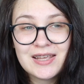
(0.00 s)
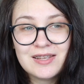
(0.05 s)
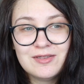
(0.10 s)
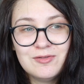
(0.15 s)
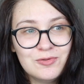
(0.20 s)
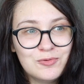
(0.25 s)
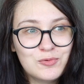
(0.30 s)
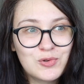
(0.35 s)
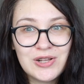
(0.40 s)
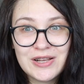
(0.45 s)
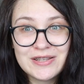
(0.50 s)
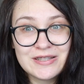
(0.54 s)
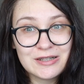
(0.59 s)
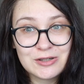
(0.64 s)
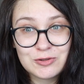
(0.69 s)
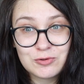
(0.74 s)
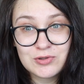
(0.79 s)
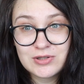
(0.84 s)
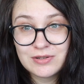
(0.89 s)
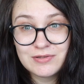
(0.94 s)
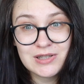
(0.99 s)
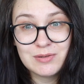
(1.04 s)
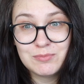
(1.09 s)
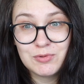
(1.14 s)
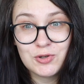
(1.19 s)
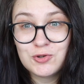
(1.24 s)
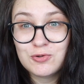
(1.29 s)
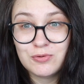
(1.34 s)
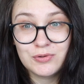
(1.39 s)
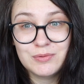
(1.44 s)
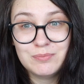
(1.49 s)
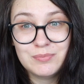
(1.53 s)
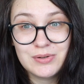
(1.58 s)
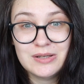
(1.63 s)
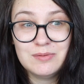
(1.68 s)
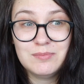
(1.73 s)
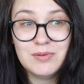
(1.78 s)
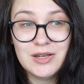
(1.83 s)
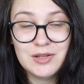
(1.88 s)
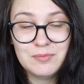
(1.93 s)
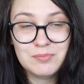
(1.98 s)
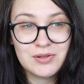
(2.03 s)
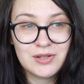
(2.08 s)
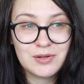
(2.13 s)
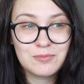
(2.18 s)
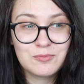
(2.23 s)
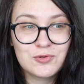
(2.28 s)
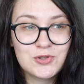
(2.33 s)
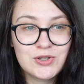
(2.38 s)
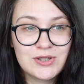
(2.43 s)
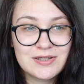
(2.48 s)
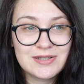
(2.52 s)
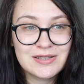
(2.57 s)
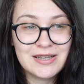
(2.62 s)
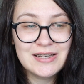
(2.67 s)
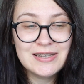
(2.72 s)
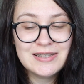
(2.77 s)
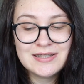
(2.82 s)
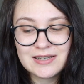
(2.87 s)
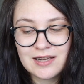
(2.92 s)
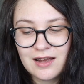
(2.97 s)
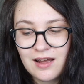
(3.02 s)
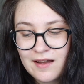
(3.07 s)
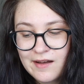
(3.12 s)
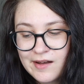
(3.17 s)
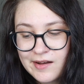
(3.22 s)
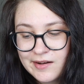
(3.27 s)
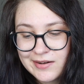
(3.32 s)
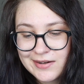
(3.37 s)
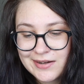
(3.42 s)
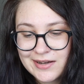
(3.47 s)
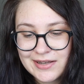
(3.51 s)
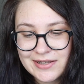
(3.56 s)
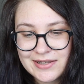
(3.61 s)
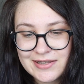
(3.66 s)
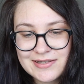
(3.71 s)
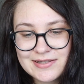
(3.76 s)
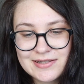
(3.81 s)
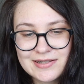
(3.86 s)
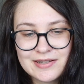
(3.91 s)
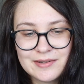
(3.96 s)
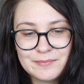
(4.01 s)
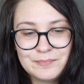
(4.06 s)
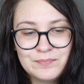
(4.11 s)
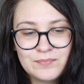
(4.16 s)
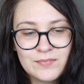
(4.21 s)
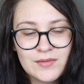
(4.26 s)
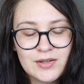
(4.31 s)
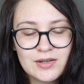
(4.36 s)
ну для тех, кто совсем ничего не понимает, потому что, знаете, а, если